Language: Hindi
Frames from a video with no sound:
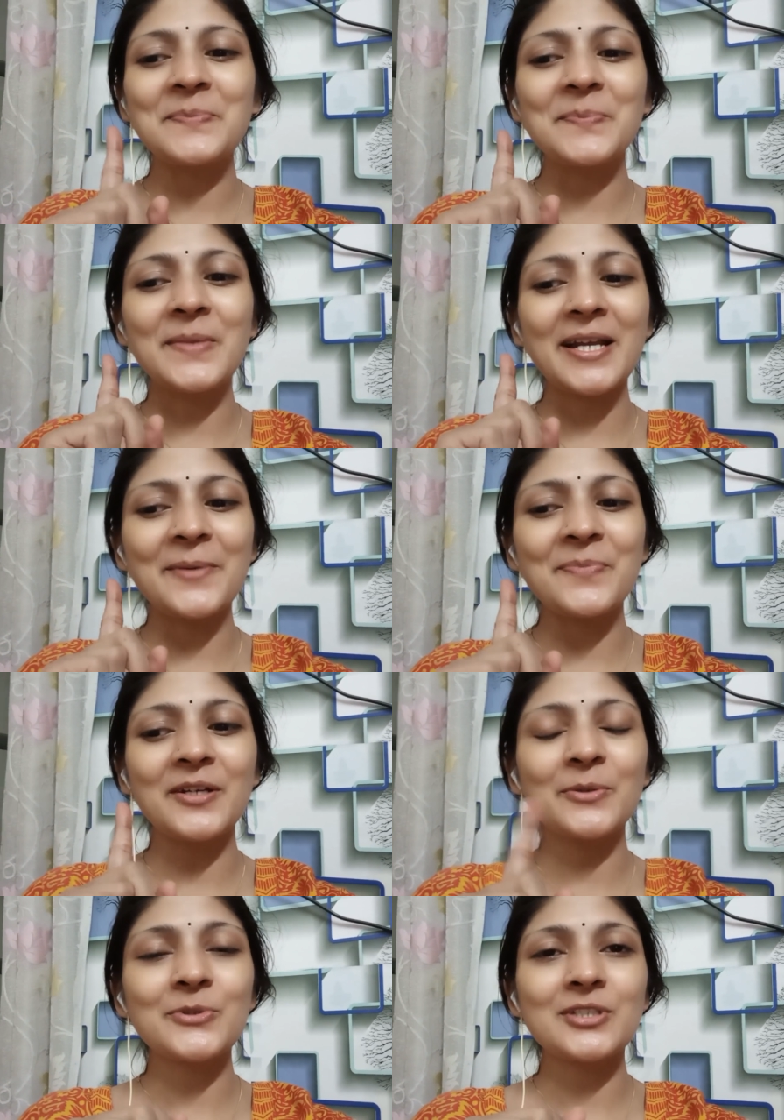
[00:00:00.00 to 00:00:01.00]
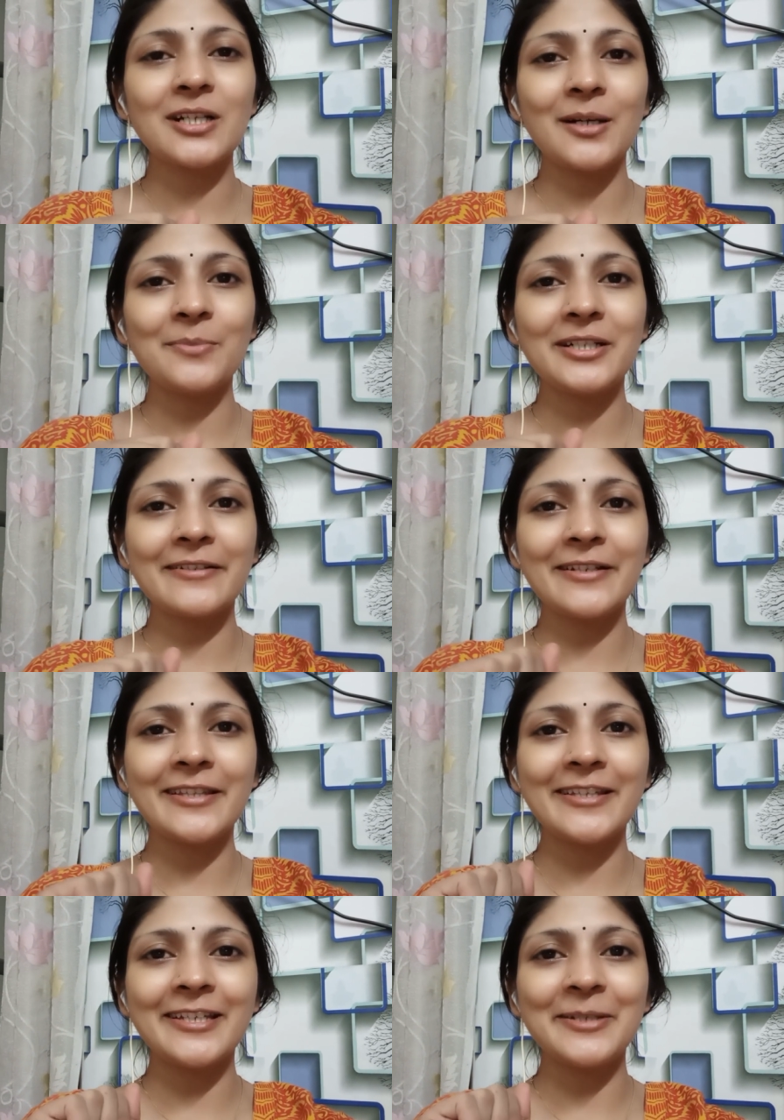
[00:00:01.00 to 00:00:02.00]
मैं अपना कुछ काम कर रही
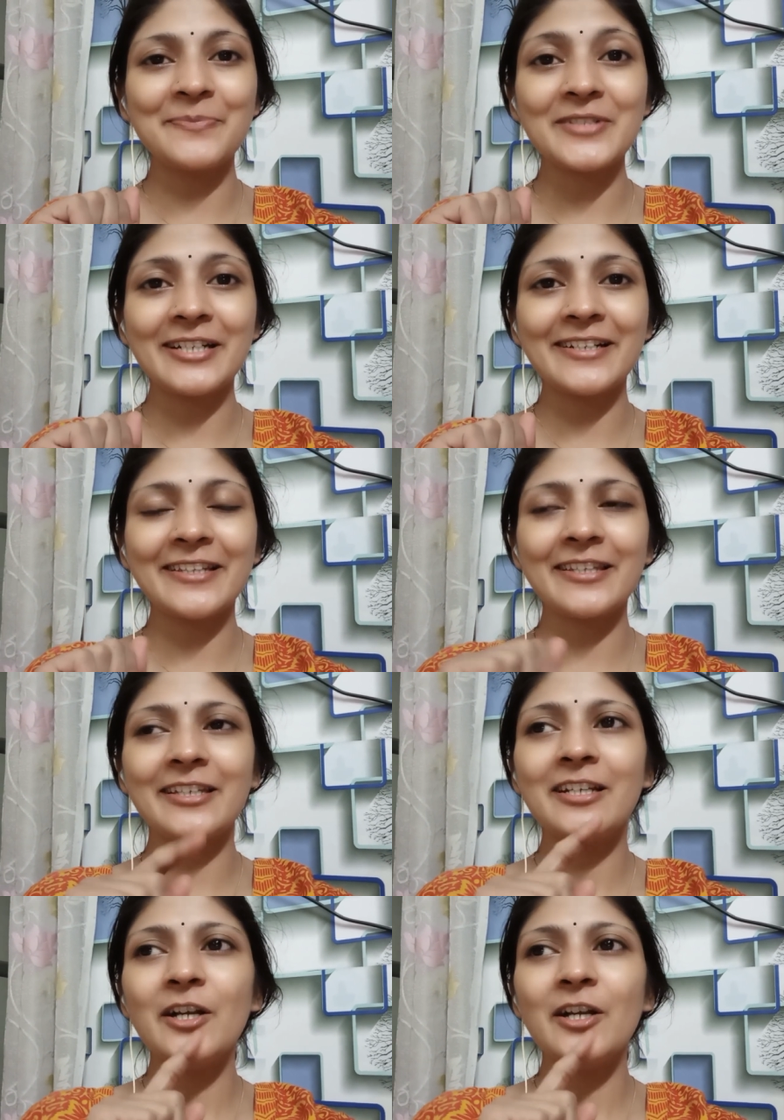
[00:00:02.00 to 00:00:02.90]
थी निपटा रही थी